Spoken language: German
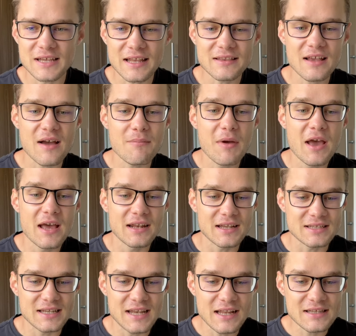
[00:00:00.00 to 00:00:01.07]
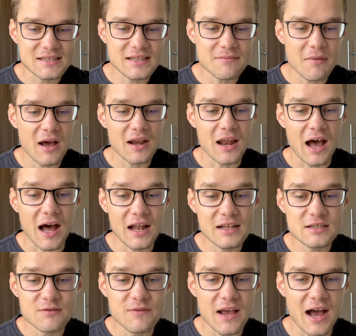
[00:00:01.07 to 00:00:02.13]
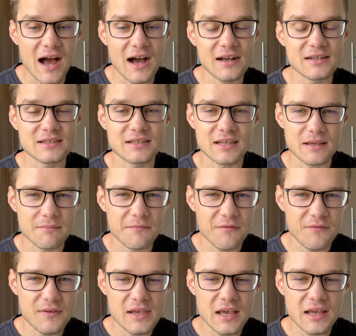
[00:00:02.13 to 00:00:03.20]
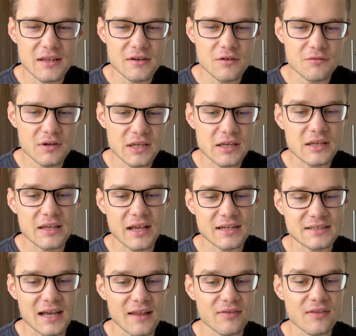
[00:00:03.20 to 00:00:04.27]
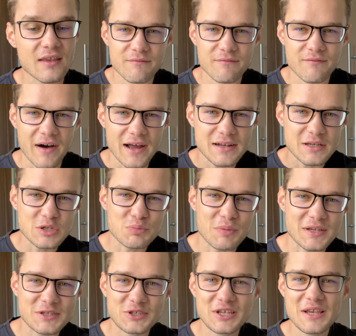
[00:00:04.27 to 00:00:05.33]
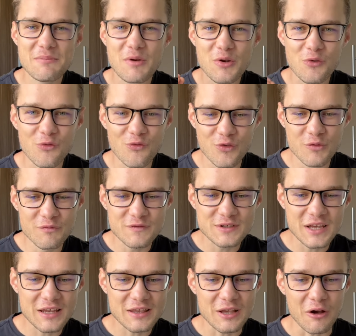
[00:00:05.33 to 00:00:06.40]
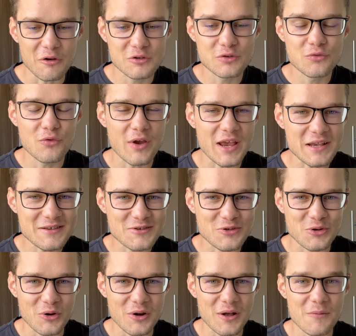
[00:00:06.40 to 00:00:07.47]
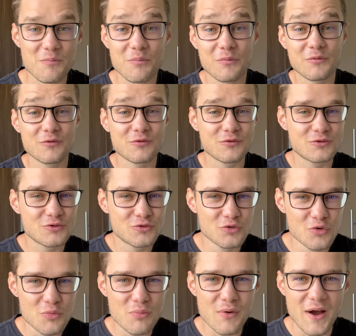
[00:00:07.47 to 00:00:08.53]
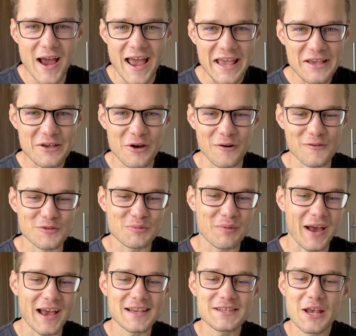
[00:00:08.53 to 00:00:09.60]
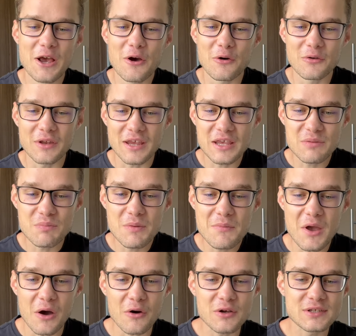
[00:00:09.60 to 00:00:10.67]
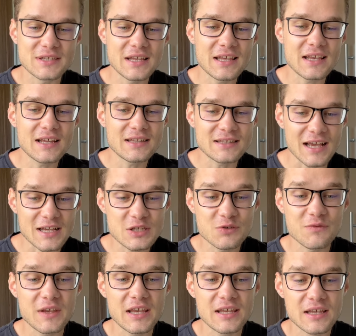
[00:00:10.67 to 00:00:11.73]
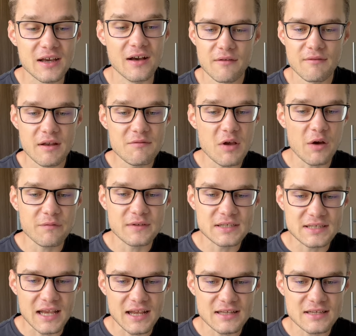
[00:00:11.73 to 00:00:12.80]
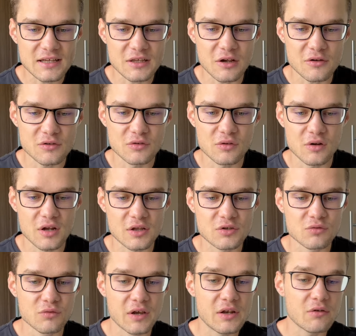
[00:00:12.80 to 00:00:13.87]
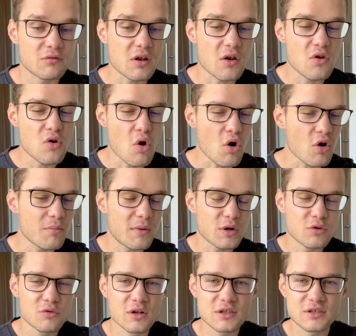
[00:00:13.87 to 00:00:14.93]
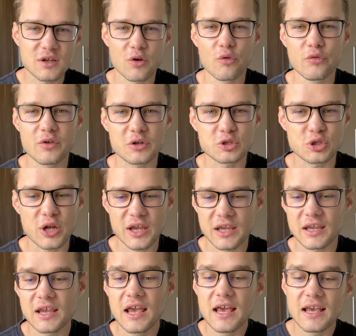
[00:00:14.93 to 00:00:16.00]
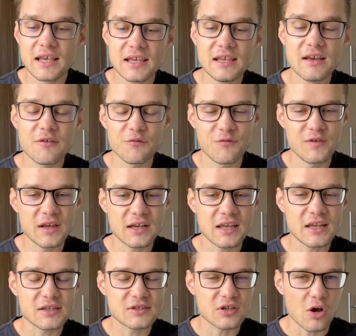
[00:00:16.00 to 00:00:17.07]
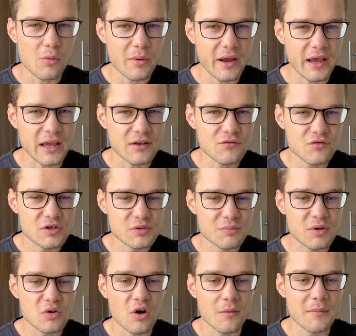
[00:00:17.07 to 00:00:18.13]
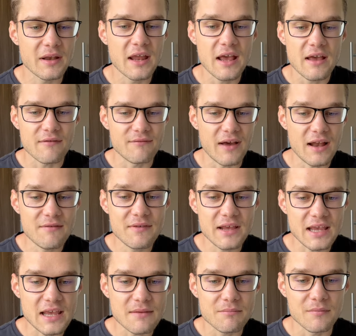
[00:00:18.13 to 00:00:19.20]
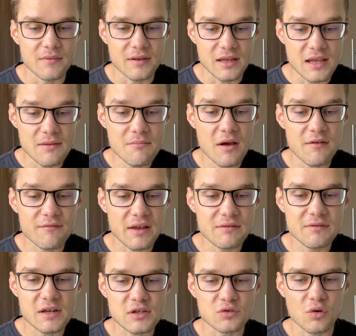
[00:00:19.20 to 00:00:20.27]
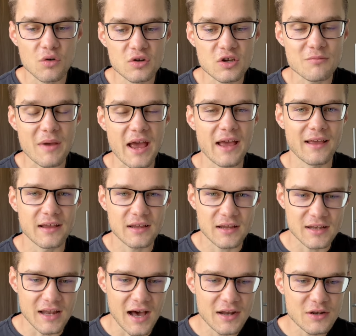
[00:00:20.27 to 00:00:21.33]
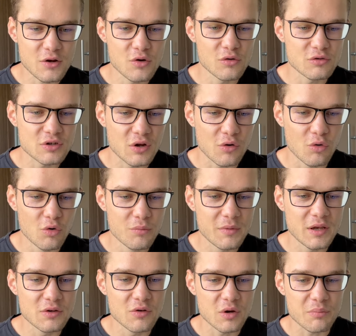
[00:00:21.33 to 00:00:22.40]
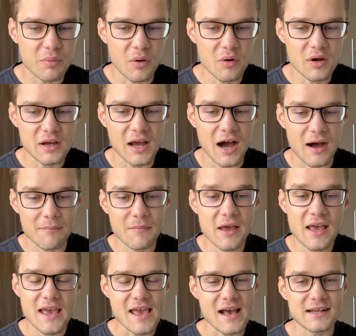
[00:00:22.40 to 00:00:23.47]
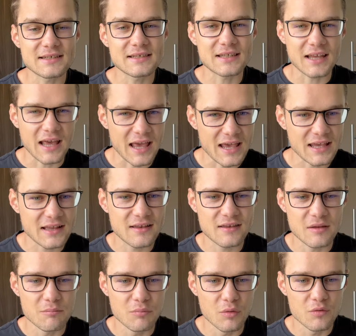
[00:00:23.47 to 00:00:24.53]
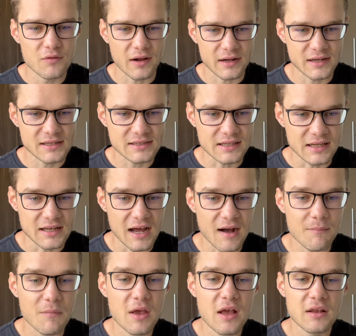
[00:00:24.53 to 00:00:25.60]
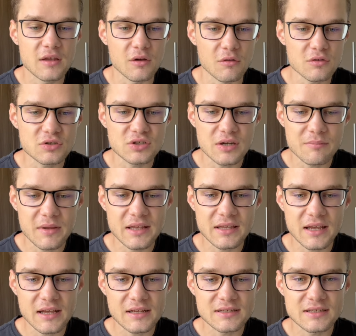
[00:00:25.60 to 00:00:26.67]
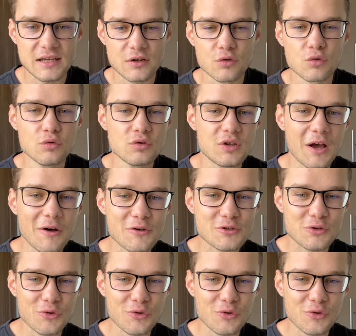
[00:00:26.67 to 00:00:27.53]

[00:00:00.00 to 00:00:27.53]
Setup. Das letzte Mal, als wir Angst im 4 in Greed Index hatten, war das bei 57.000 US-Dollar ein super Einkaufspreis und ich bin mir auch sicher, dass wir hier, wenn wir auf die 60.000 Dollar zugehen oder nochmal kurz darunter stechen, hier wirklich saubere Entries bekommen, weil wir eben immer wenn wir das All-Time High gnadenlos nach oben hin durchbrochen haben, erst recht den Bullrun gesehen haben. Die On-Chain-Metriken sehen gut aus